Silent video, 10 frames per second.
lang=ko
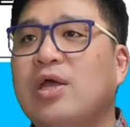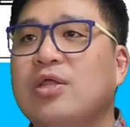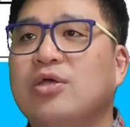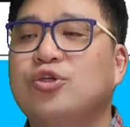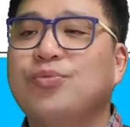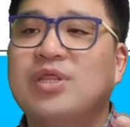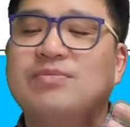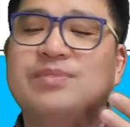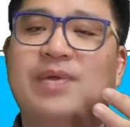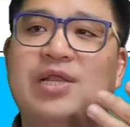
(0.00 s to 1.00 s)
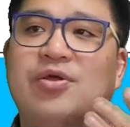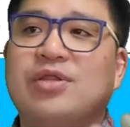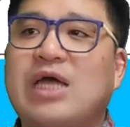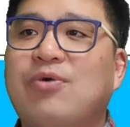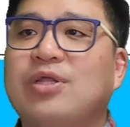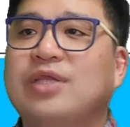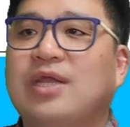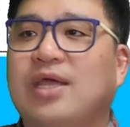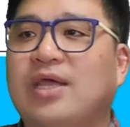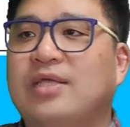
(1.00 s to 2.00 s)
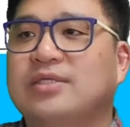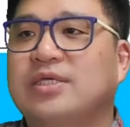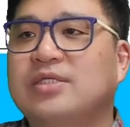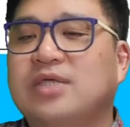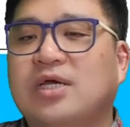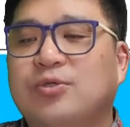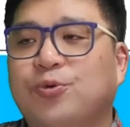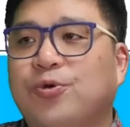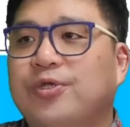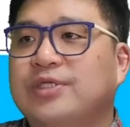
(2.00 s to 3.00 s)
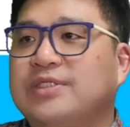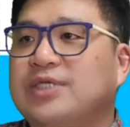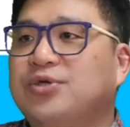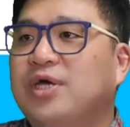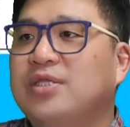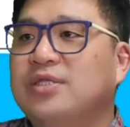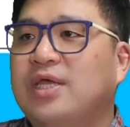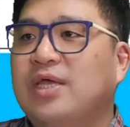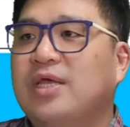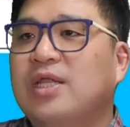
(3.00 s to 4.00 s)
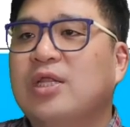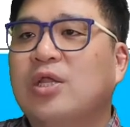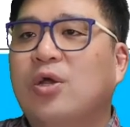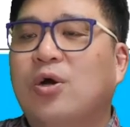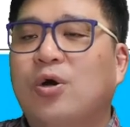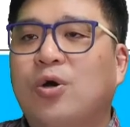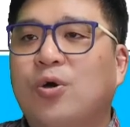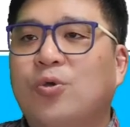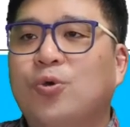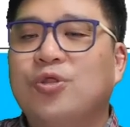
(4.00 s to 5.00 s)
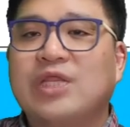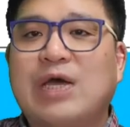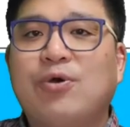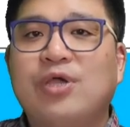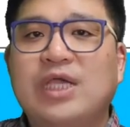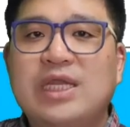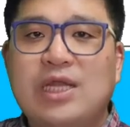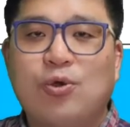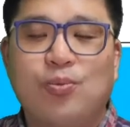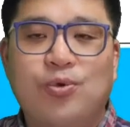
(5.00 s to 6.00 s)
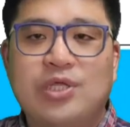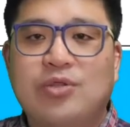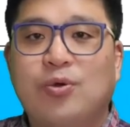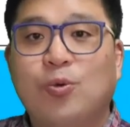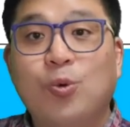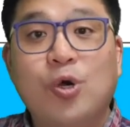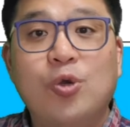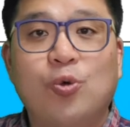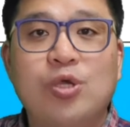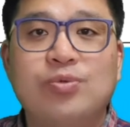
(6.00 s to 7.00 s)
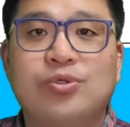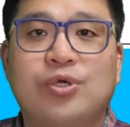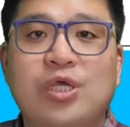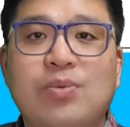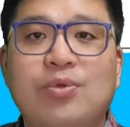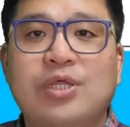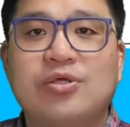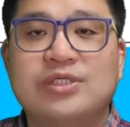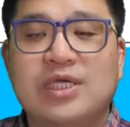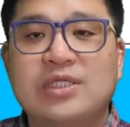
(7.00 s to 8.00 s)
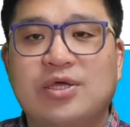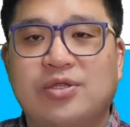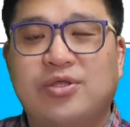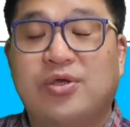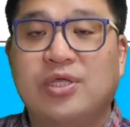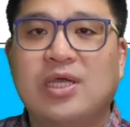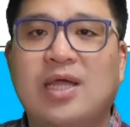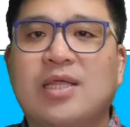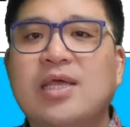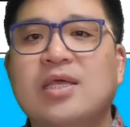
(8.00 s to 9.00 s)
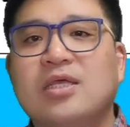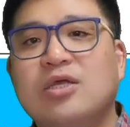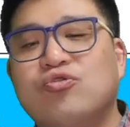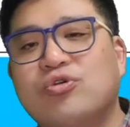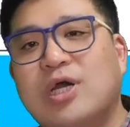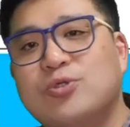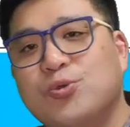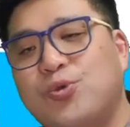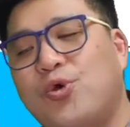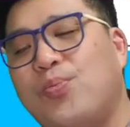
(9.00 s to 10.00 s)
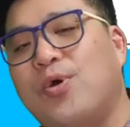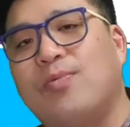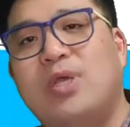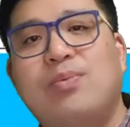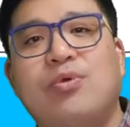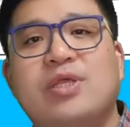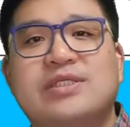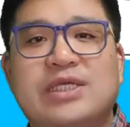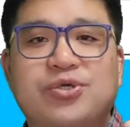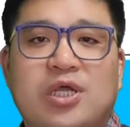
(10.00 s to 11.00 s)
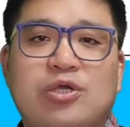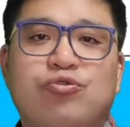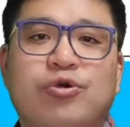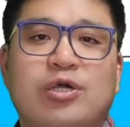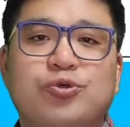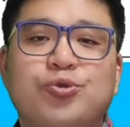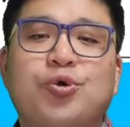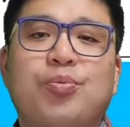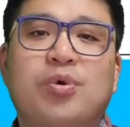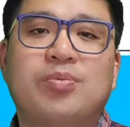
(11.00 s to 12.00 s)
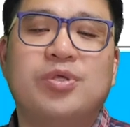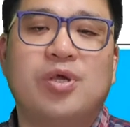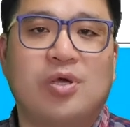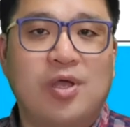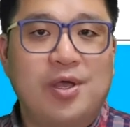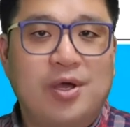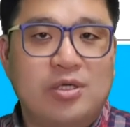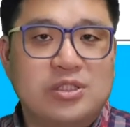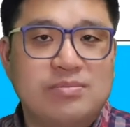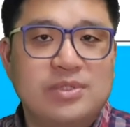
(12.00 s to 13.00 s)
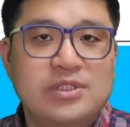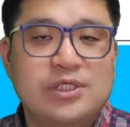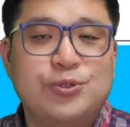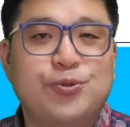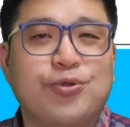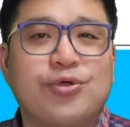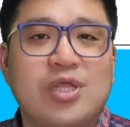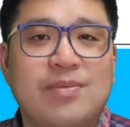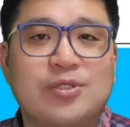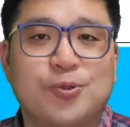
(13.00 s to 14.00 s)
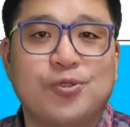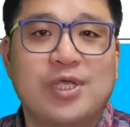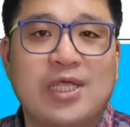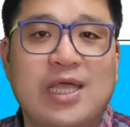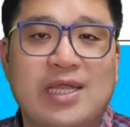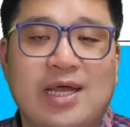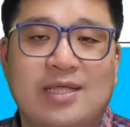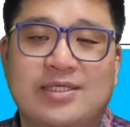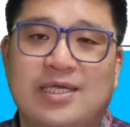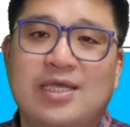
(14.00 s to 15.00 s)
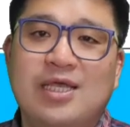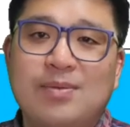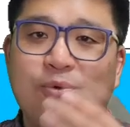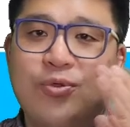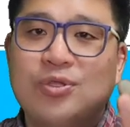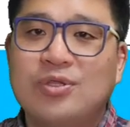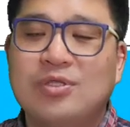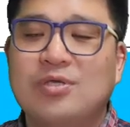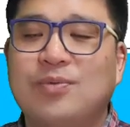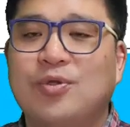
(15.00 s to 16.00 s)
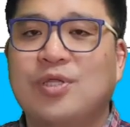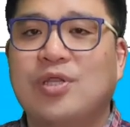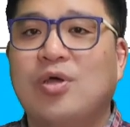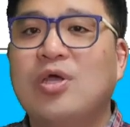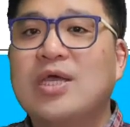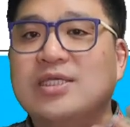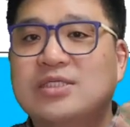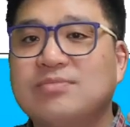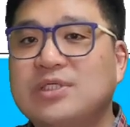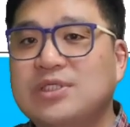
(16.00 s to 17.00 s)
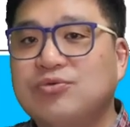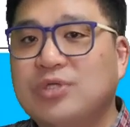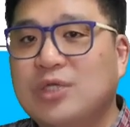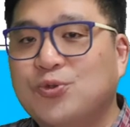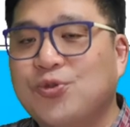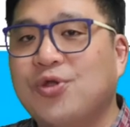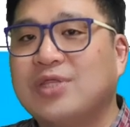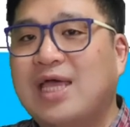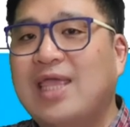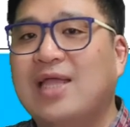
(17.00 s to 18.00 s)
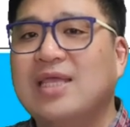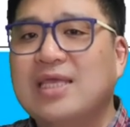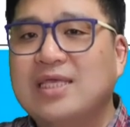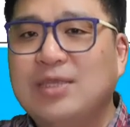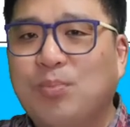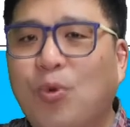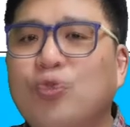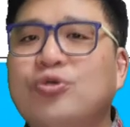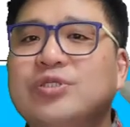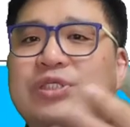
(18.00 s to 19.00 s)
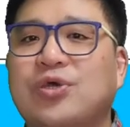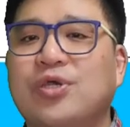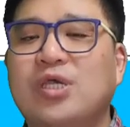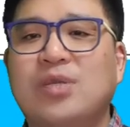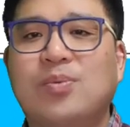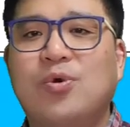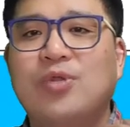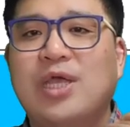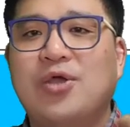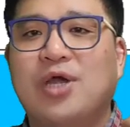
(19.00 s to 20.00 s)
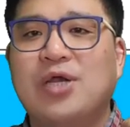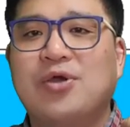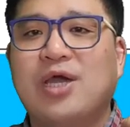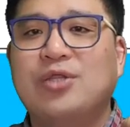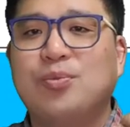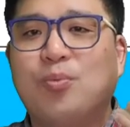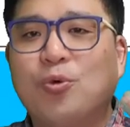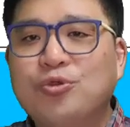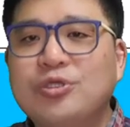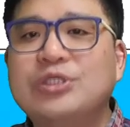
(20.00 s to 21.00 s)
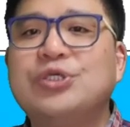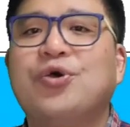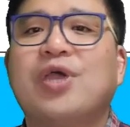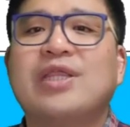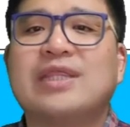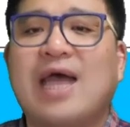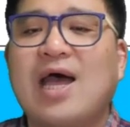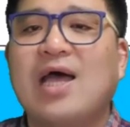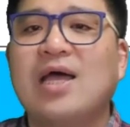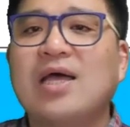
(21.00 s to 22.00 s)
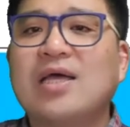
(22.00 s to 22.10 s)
그래서 1938년 4월 달에 이제 일제가 요거를 이제 제정하는데 어 요거는 4월 1일에 공포돼서 5월 5일부터 일본에서 시행되었어요. 그러니까 이 국가총동원법 일본이 제정한 이 국가총동원법은요. 어, 식민지인 조선에만 적용된 게 아니라 이제 일본을 비롯해서 식민지인 우리나라 조선, 타이안 이 모든 지역 일본의 영향력가 있던 모든 지역에 다